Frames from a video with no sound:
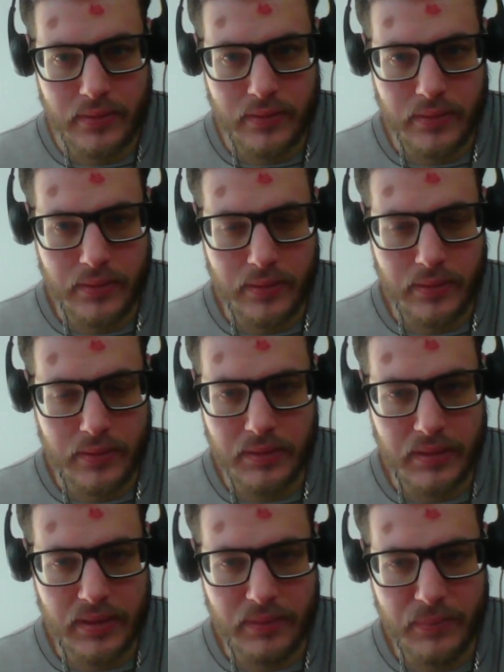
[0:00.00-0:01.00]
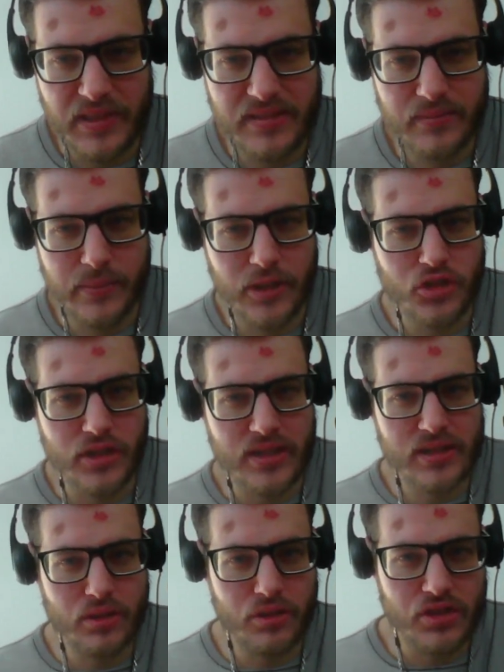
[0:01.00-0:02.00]
ähm, äh, Menschen
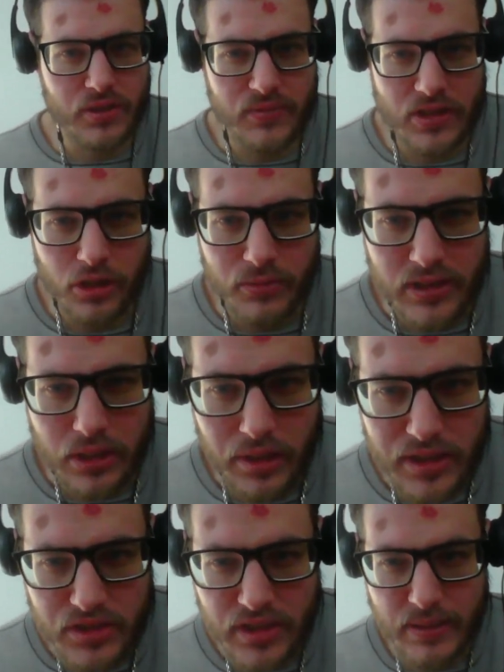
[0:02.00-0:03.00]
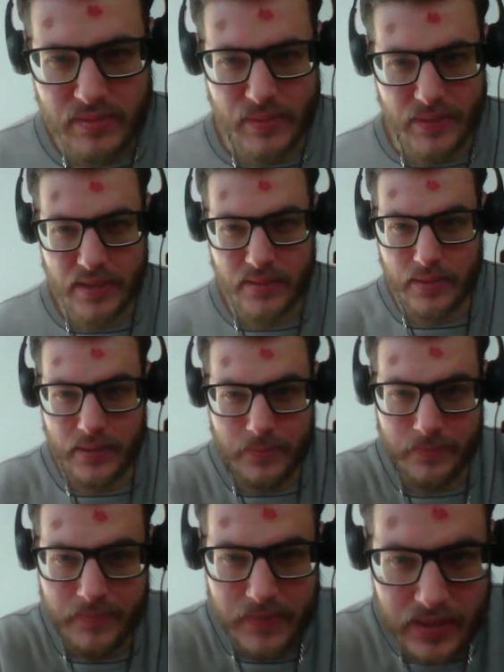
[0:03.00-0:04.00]
Eskerots gibt es glaube ich auch. Also da gibt es mehrere
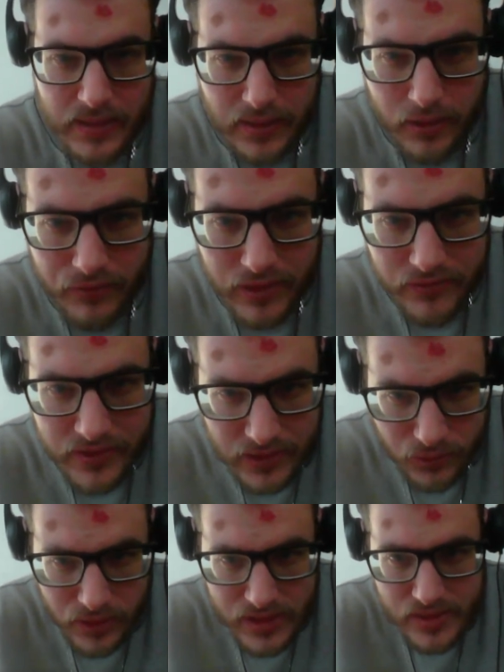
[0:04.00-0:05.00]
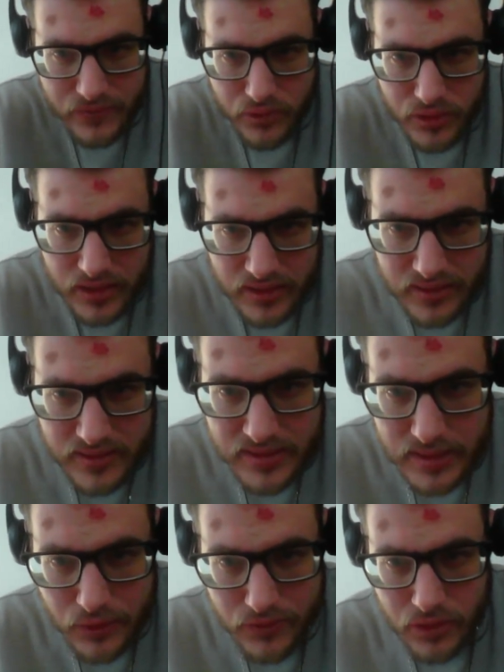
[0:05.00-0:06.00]
Namen. Auf jeden Fall die Häuser von denen
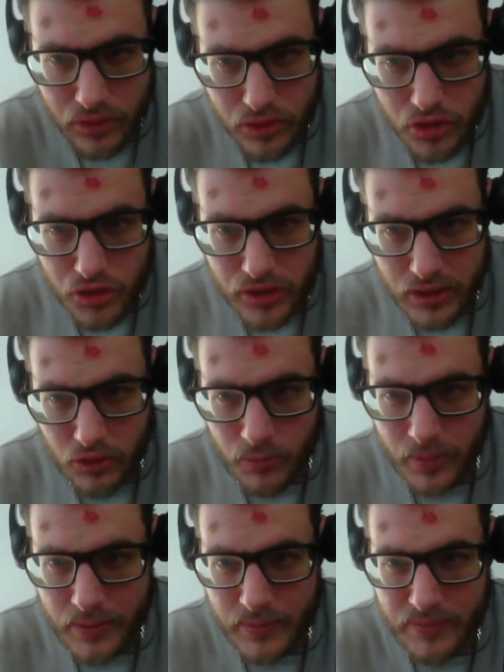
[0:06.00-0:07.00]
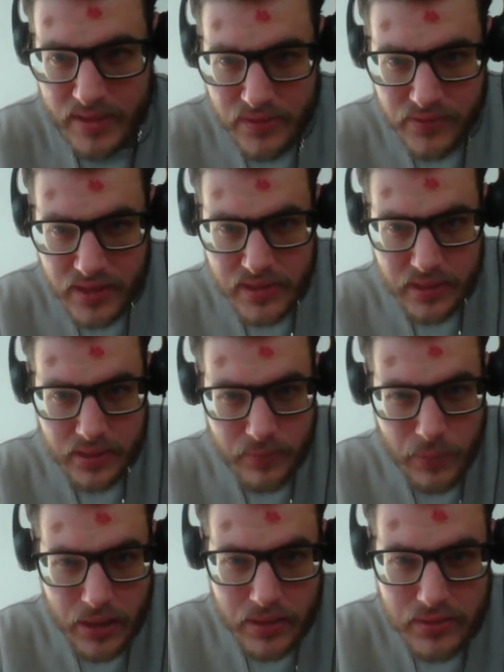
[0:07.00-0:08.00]
sind auf den Holzstegen oberhalb der Wasserfläche
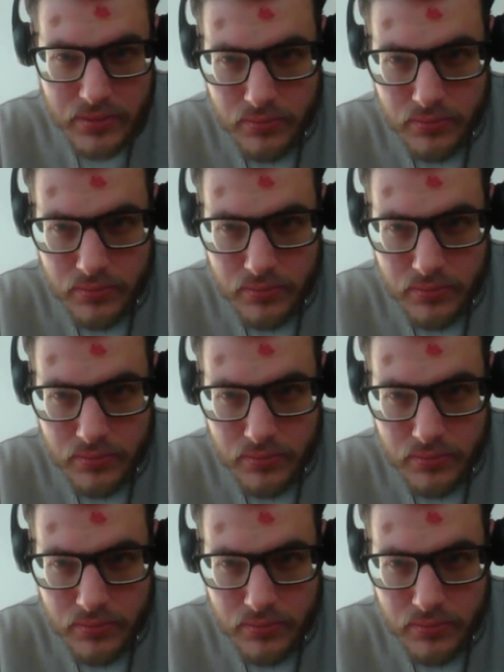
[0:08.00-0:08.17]
angebracht.